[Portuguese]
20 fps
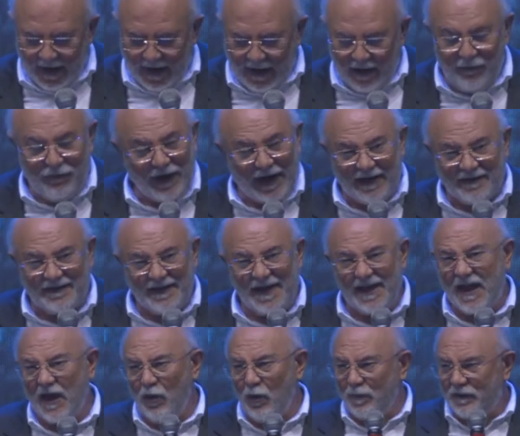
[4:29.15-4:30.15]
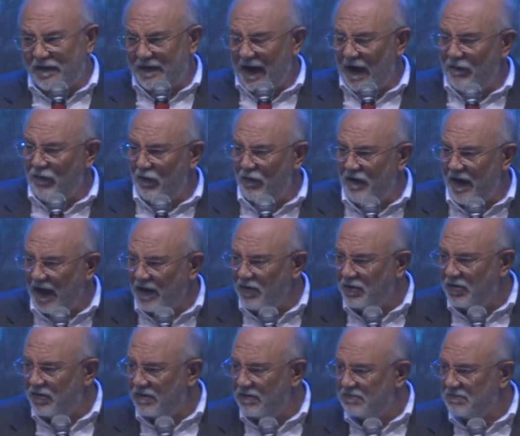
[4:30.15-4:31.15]
Ele fala assim: quem observa o
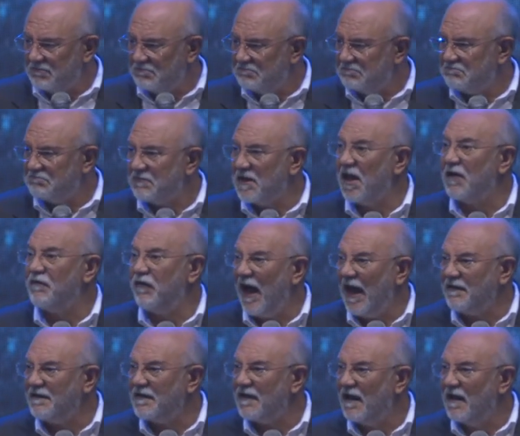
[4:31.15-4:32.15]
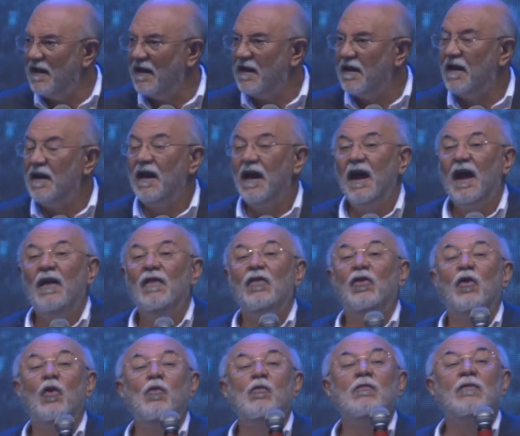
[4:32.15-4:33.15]
vento, o que, que faz?
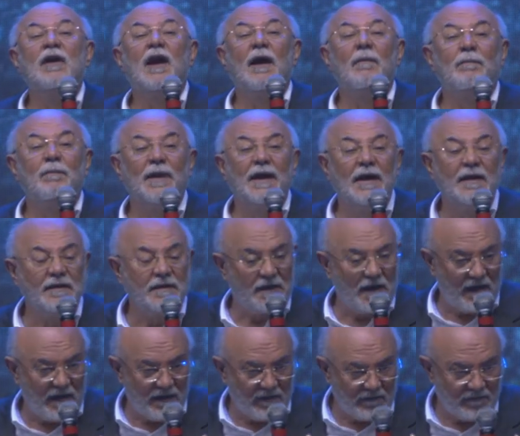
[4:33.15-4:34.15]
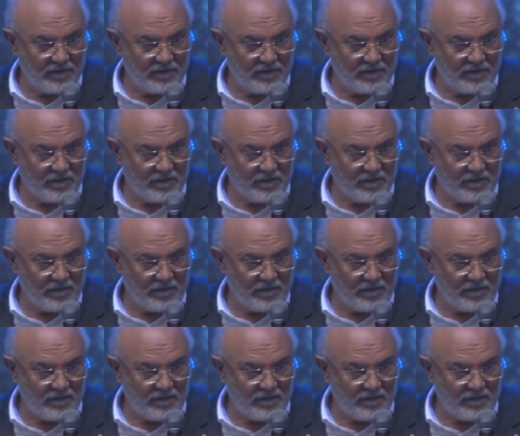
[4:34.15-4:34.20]
Nunca planta.